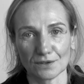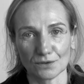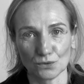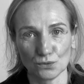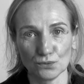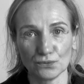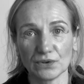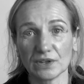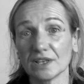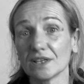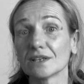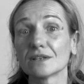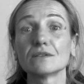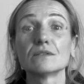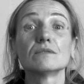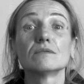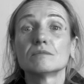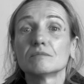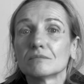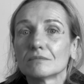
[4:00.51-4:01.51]
d'ouvrir,
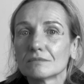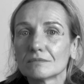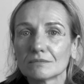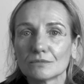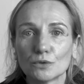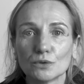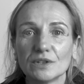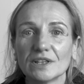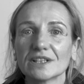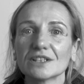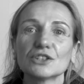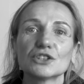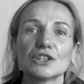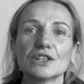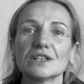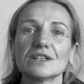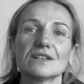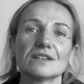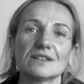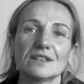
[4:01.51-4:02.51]
de
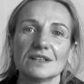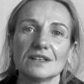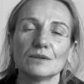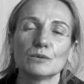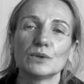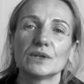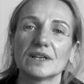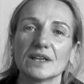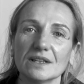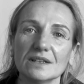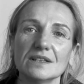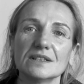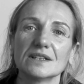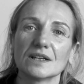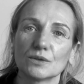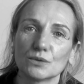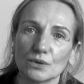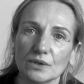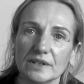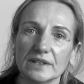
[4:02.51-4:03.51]
diriger des week-ends, des
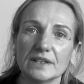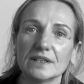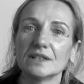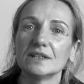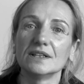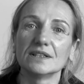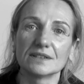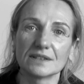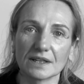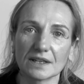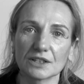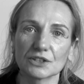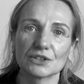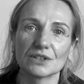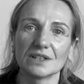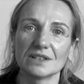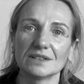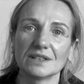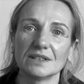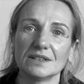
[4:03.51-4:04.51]
ateliers, des stages,
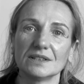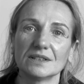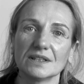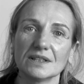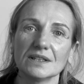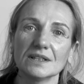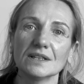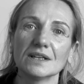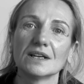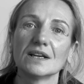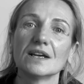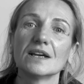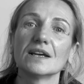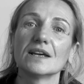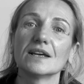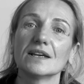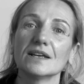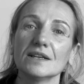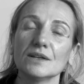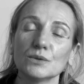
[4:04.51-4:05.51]
des CIC,
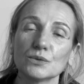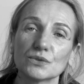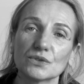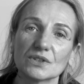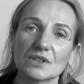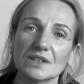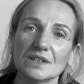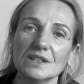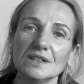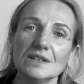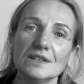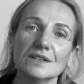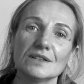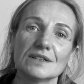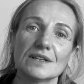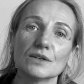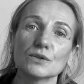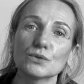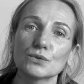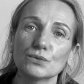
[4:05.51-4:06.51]
et aussi
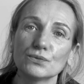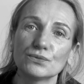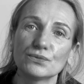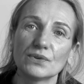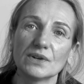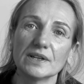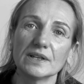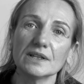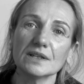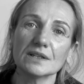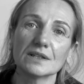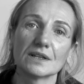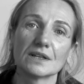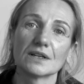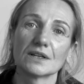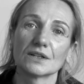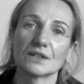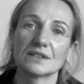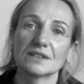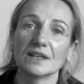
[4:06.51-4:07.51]
d'insuffler
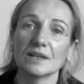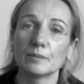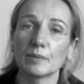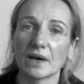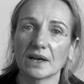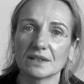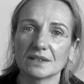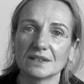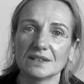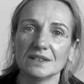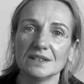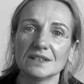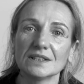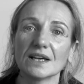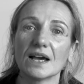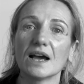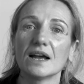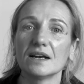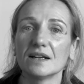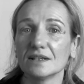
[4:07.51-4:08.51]
cette
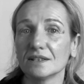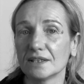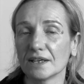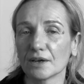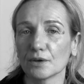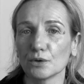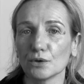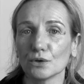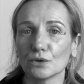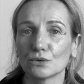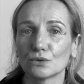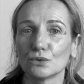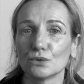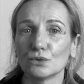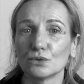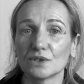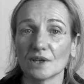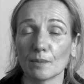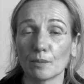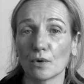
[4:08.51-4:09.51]
pratique à l'intérieur
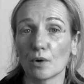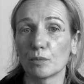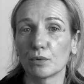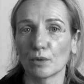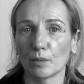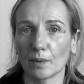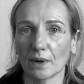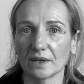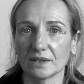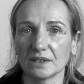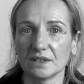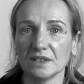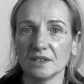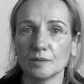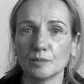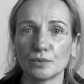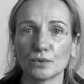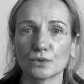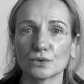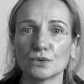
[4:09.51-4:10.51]
de sa propre
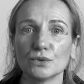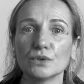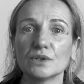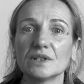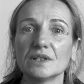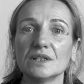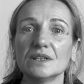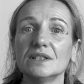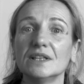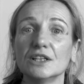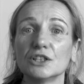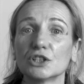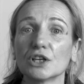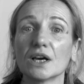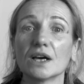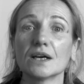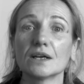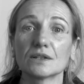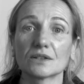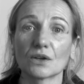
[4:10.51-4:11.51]
pratique pour ceux qui
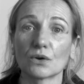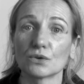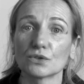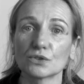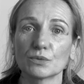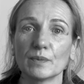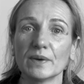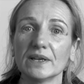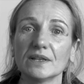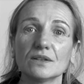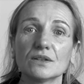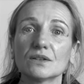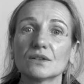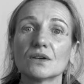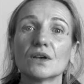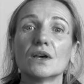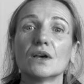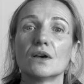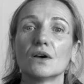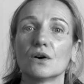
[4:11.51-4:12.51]
déjà
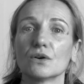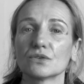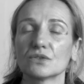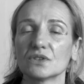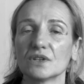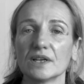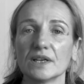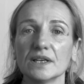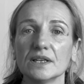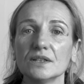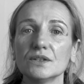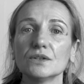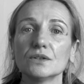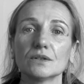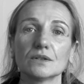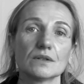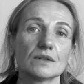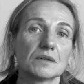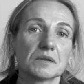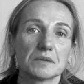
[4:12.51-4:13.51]
transmettent, enseignent,
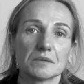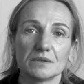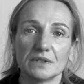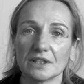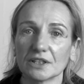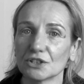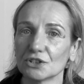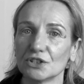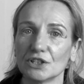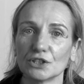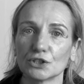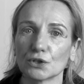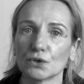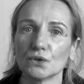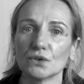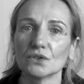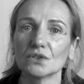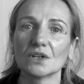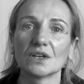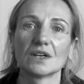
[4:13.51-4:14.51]
dirigent des
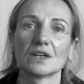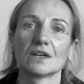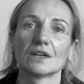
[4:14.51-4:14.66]
gens.